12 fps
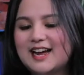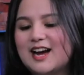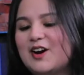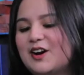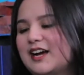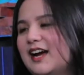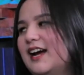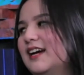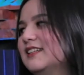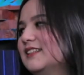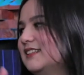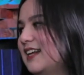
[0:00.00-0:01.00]
Oke,
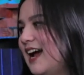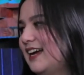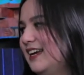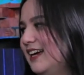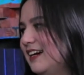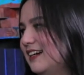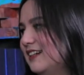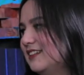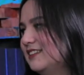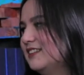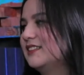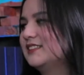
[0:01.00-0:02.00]
terakhir.
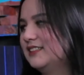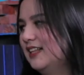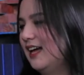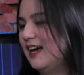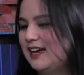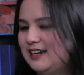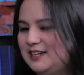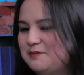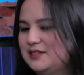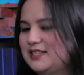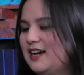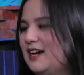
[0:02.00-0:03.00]
Mhm. Silahkan
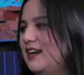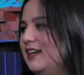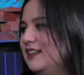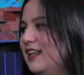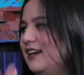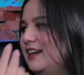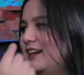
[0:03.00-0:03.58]
dibacakan headline.